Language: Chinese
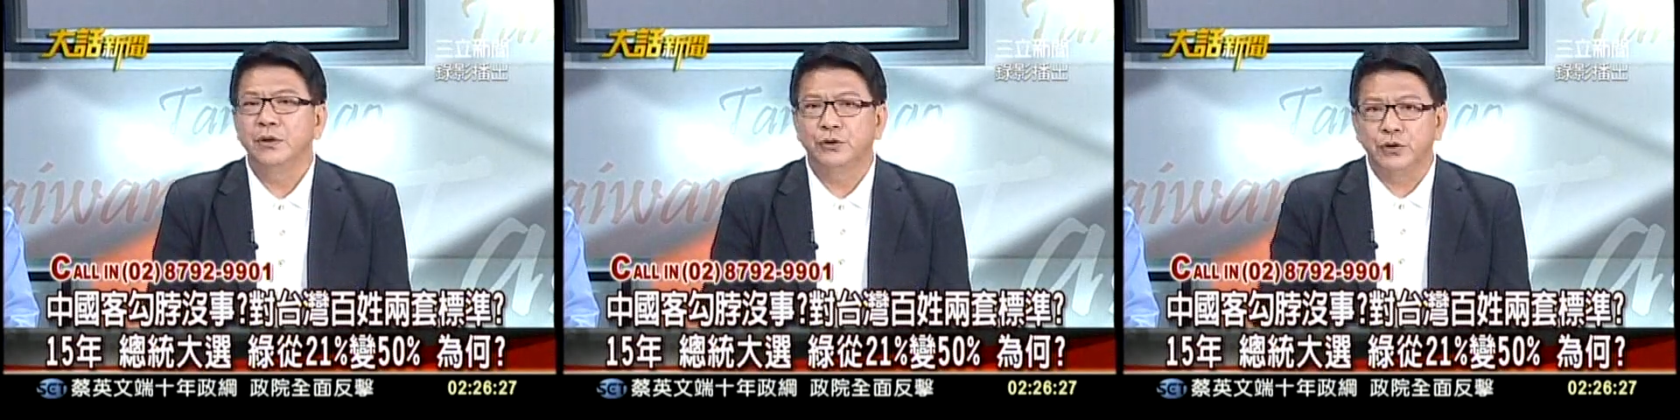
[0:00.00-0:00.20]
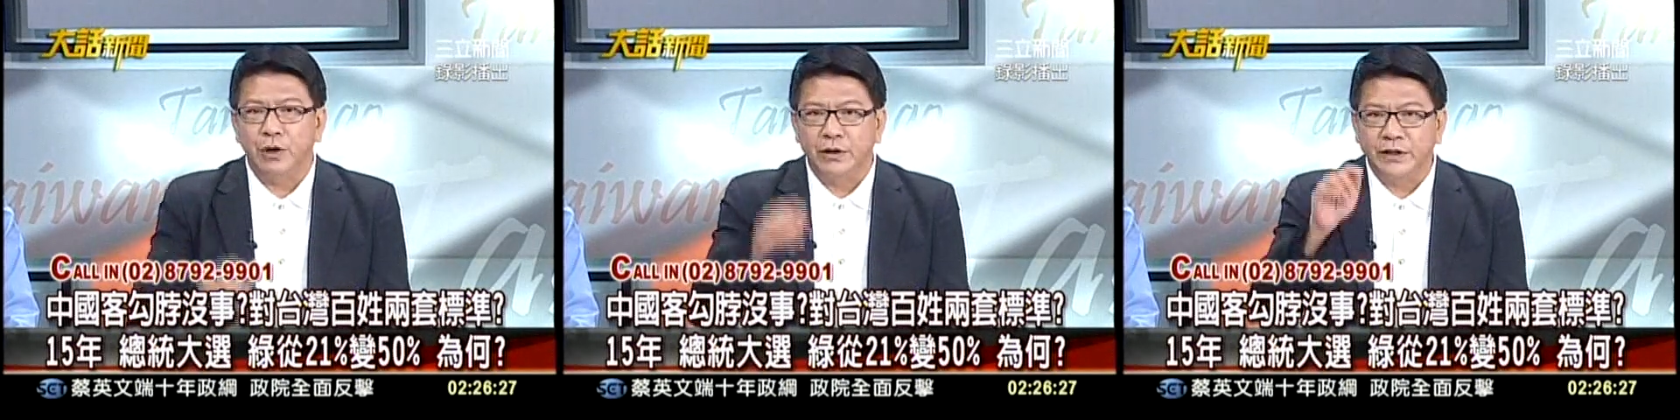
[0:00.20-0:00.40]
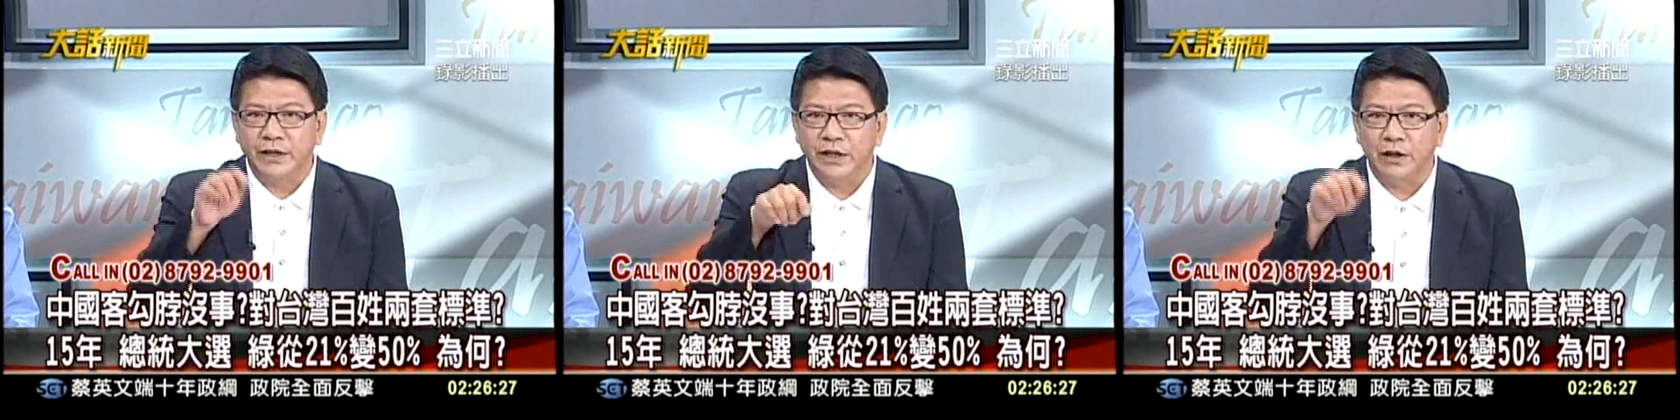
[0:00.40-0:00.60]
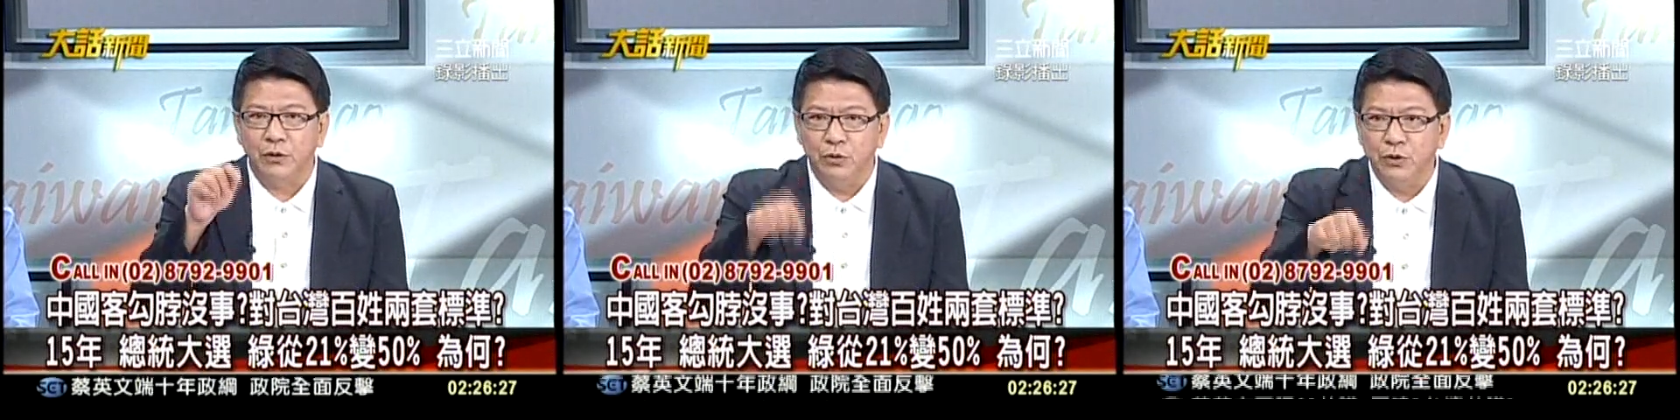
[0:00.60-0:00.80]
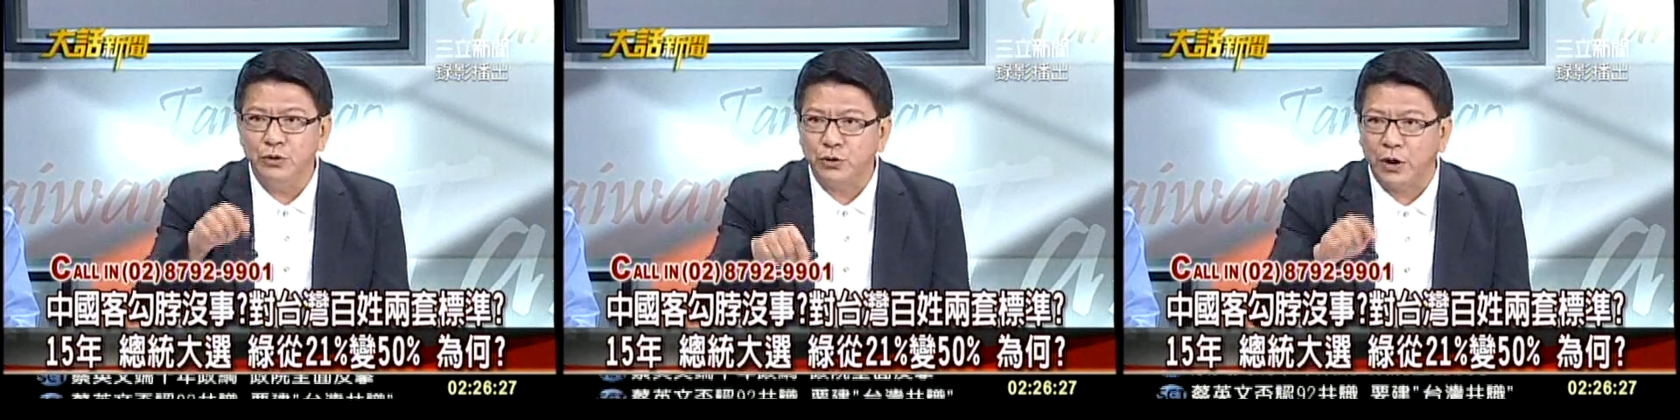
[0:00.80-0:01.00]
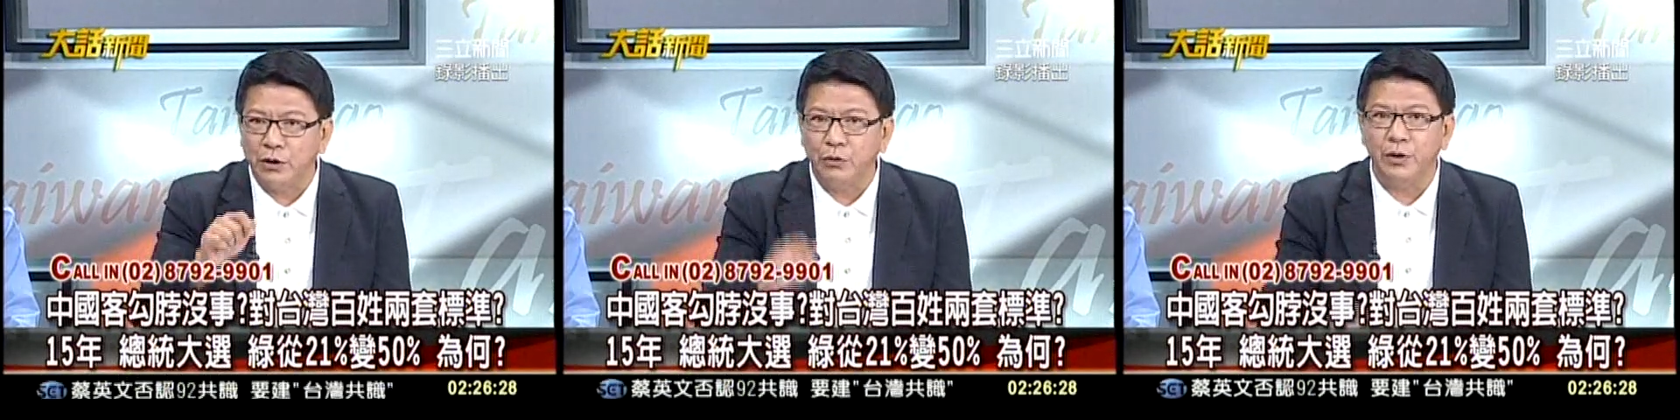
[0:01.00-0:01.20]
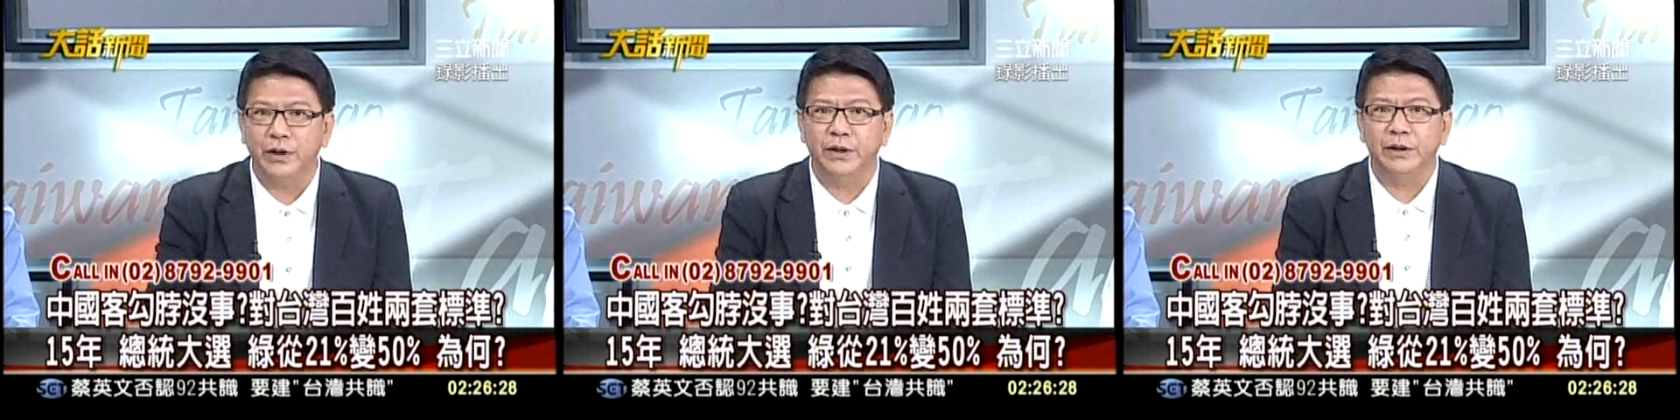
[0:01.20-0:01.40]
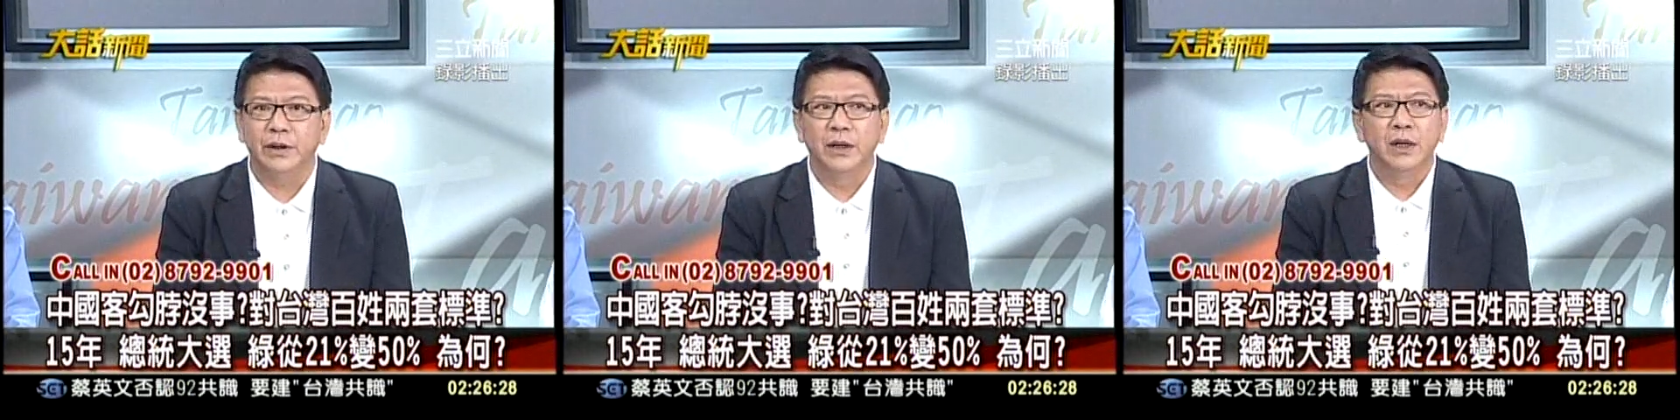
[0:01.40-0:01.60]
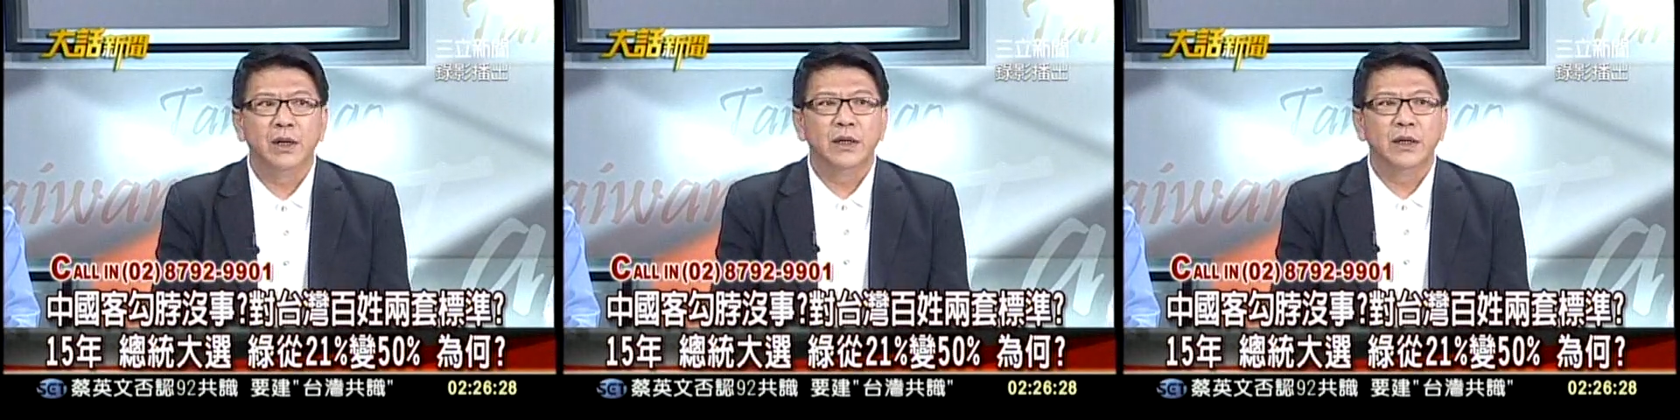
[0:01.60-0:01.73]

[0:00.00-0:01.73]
就好像那个文传会的，